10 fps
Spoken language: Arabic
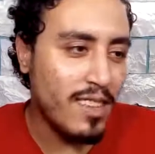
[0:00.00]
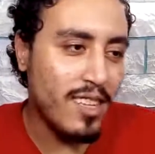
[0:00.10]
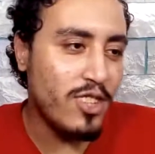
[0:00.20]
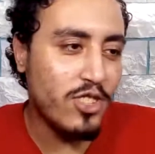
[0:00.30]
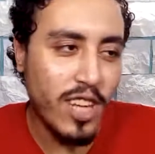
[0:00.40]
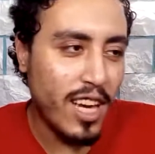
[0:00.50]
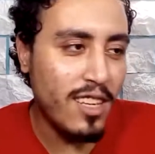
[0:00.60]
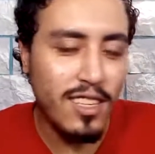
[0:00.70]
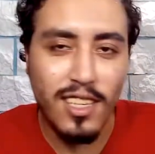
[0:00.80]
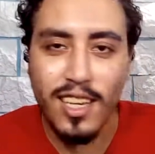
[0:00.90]
عنديش
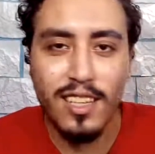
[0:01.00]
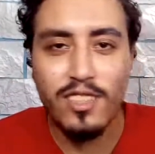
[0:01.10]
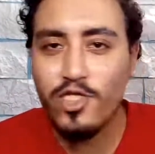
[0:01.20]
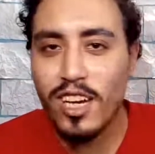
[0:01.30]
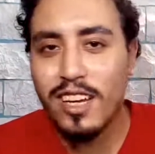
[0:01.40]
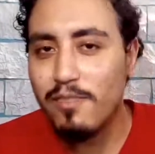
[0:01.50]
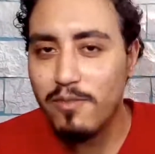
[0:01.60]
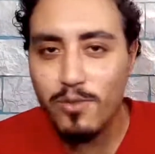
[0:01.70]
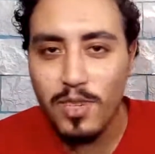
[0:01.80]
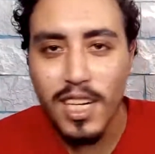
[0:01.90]
اي يعني
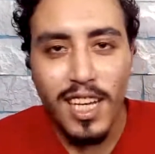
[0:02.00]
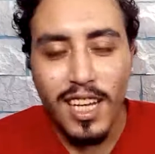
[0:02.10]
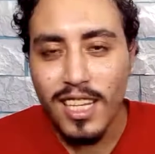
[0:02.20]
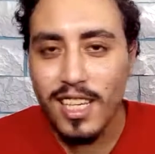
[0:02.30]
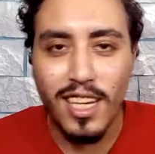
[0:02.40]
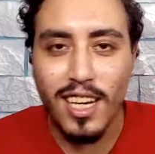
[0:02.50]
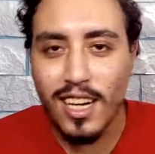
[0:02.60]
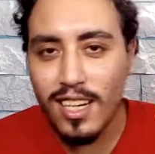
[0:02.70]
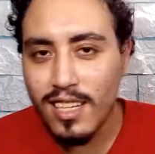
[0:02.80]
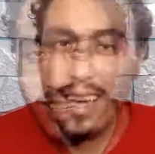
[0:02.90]
شغف
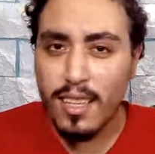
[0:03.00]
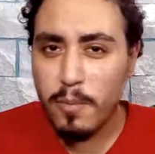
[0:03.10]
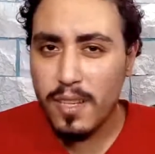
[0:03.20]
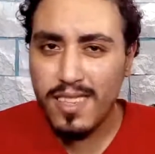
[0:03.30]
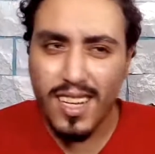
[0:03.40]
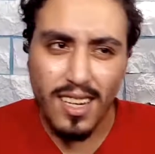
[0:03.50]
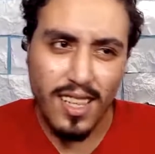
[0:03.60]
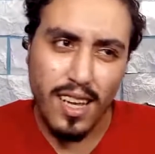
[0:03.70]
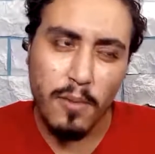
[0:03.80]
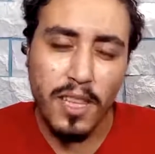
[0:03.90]
يحرق الجدير بالذكر
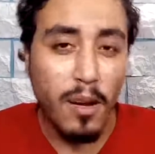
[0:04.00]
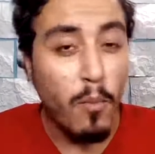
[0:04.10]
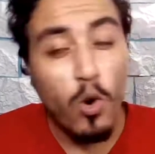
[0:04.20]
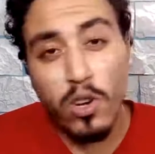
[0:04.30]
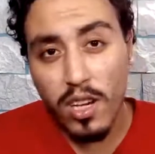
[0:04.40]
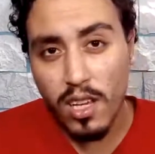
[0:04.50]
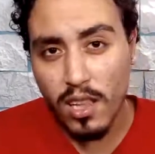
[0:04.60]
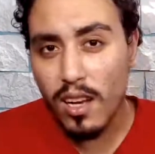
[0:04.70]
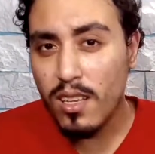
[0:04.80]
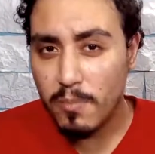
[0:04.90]
تقريبا المخرج
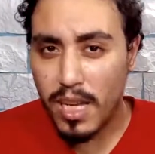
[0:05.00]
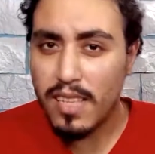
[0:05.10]
الخاص